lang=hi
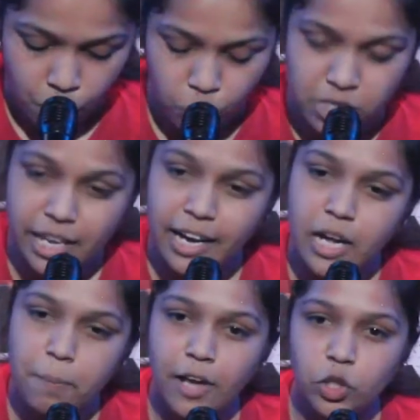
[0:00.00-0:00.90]
उसकी
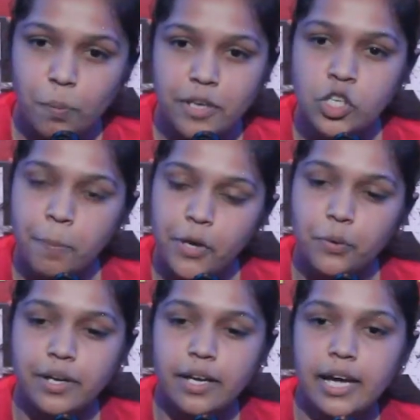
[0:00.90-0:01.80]
हर बातों में छिपी
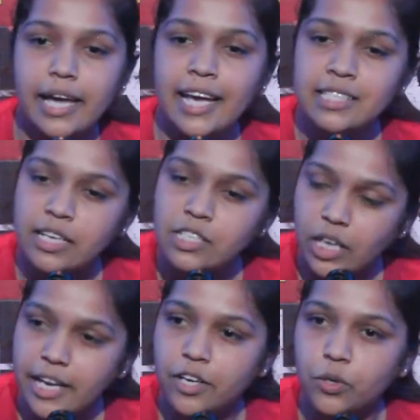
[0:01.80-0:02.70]
हुई एक
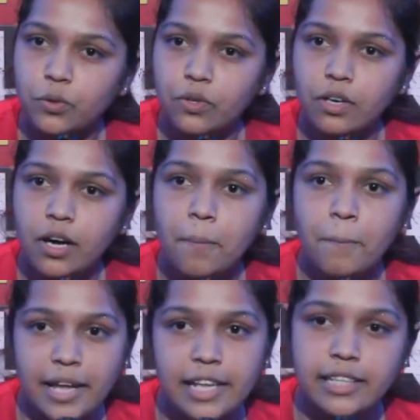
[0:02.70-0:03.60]
सच्चाई को
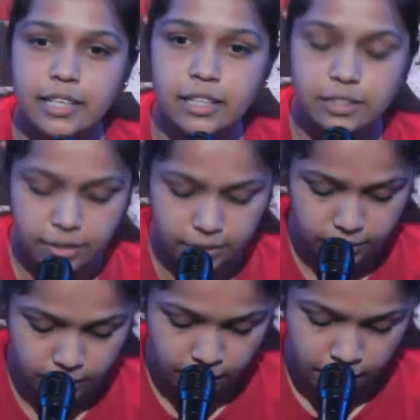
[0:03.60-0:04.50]
मैंने देखा था
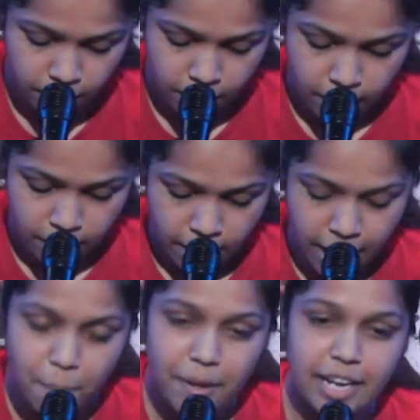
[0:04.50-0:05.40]

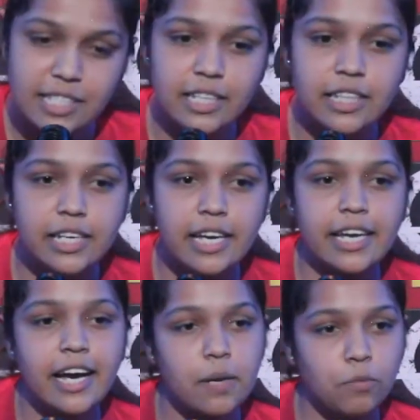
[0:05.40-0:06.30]
हाँ मैंने जिंदगी की
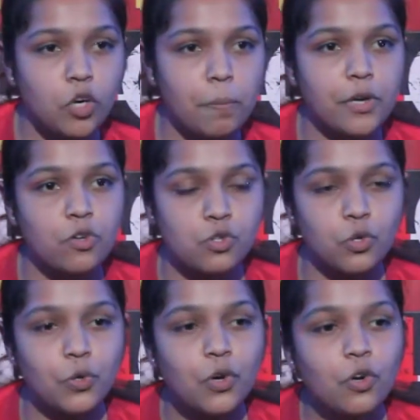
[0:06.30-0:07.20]
हर मोड़ पर उसको
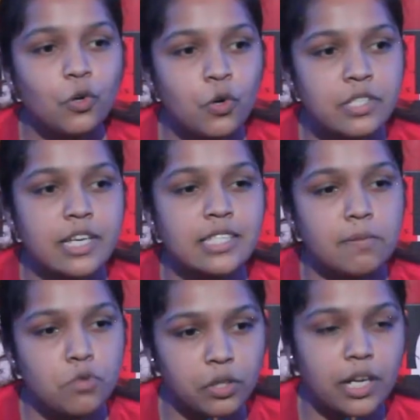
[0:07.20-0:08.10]
खुद से
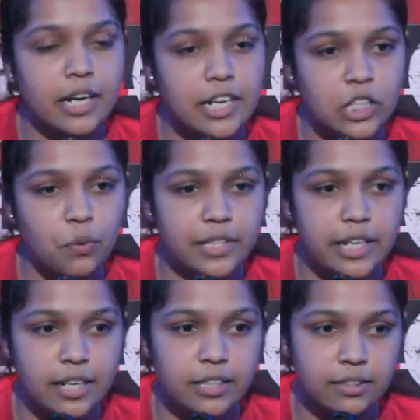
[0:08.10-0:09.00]
समझौता करते हुए
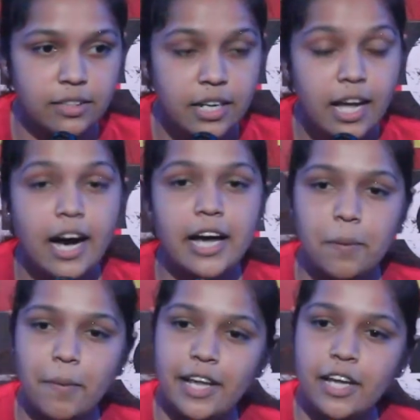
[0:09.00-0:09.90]
देखा था अरे
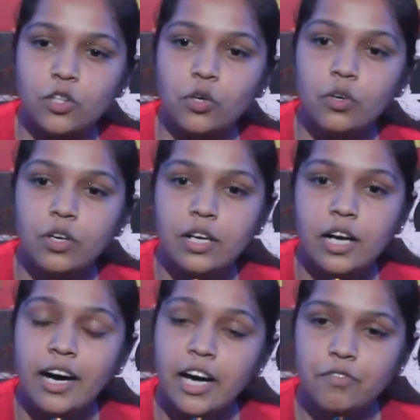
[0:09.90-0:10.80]
मैंने तो
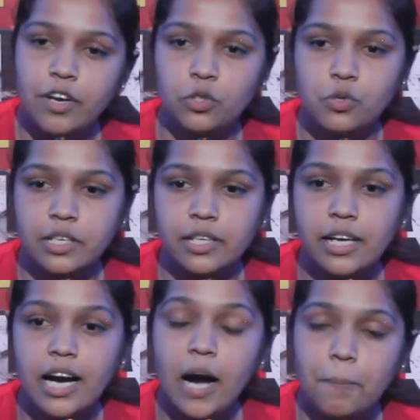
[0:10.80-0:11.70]
हर वक्त उसे
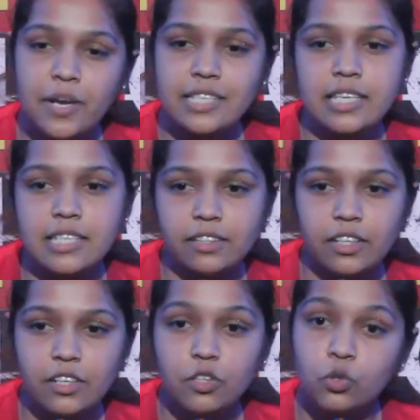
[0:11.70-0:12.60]
अपने से
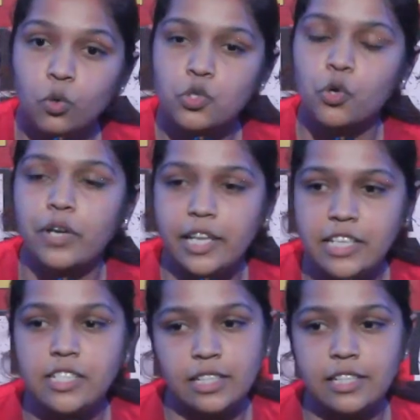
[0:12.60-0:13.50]
ज़्यादा दूसरों के लिए
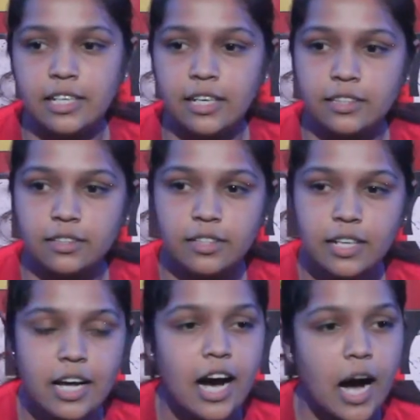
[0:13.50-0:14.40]
जीते देखा था
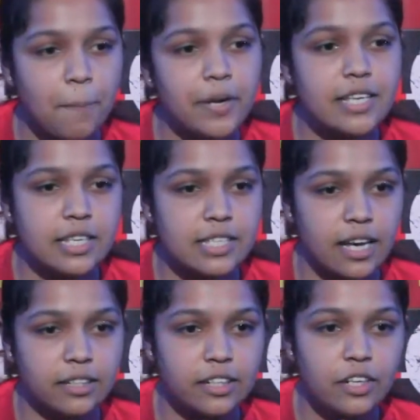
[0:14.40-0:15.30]
अपने से
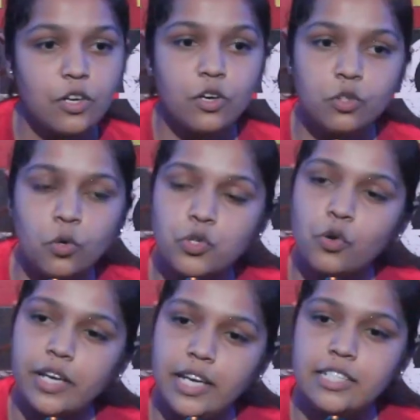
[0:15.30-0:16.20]
ज़्यादा
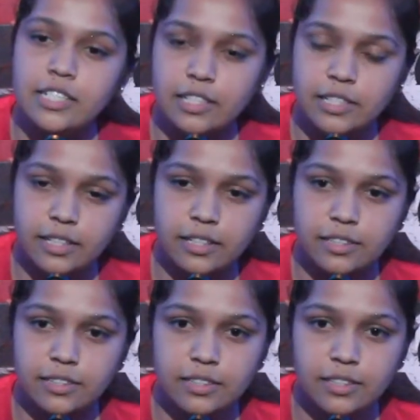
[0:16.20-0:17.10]
दूसरों के लिए जीते देखा था